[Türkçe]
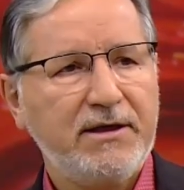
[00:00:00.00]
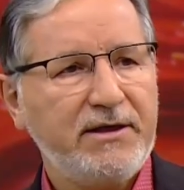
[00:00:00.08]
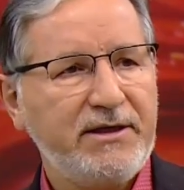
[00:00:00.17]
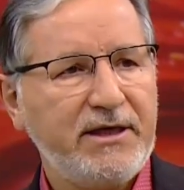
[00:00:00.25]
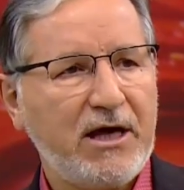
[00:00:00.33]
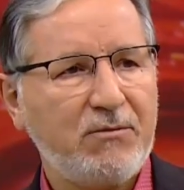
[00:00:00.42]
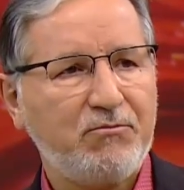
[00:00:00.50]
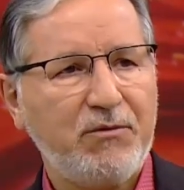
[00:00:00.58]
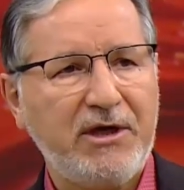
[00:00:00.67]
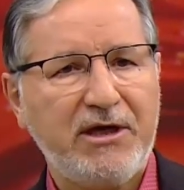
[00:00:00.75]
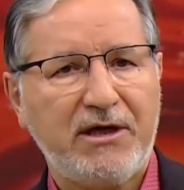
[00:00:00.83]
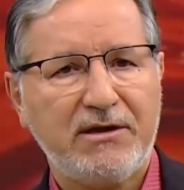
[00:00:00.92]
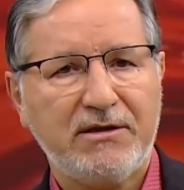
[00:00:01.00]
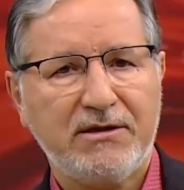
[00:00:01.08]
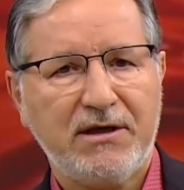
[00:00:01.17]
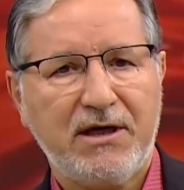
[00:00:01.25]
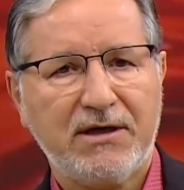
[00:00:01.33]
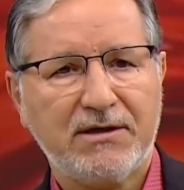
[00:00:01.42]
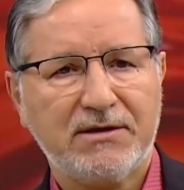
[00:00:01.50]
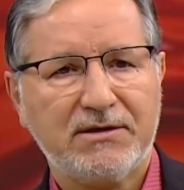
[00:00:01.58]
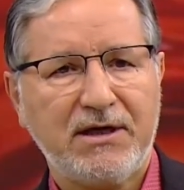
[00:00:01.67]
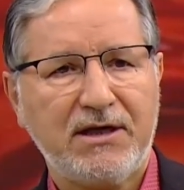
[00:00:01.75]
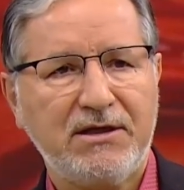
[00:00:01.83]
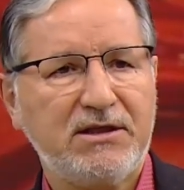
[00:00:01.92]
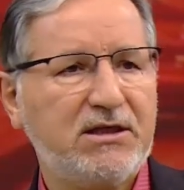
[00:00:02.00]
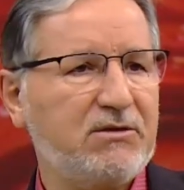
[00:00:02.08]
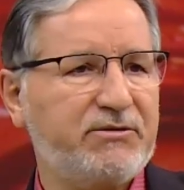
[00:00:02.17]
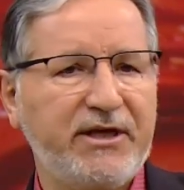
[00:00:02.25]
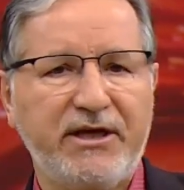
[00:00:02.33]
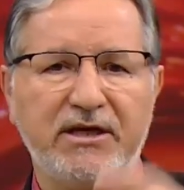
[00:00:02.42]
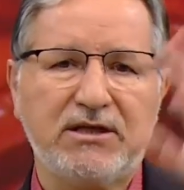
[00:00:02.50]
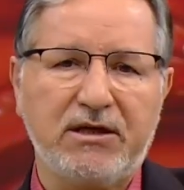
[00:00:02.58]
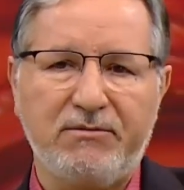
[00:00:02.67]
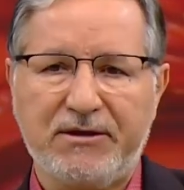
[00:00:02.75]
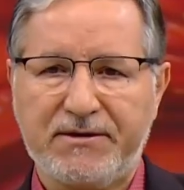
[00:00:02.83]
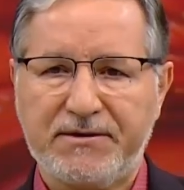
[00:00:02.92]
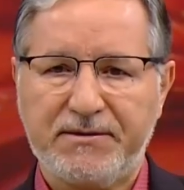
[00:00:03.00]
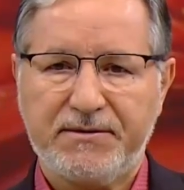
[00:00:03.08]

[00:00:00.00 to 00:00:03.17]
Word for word: yapmayanlardan hiç kimse geçemez.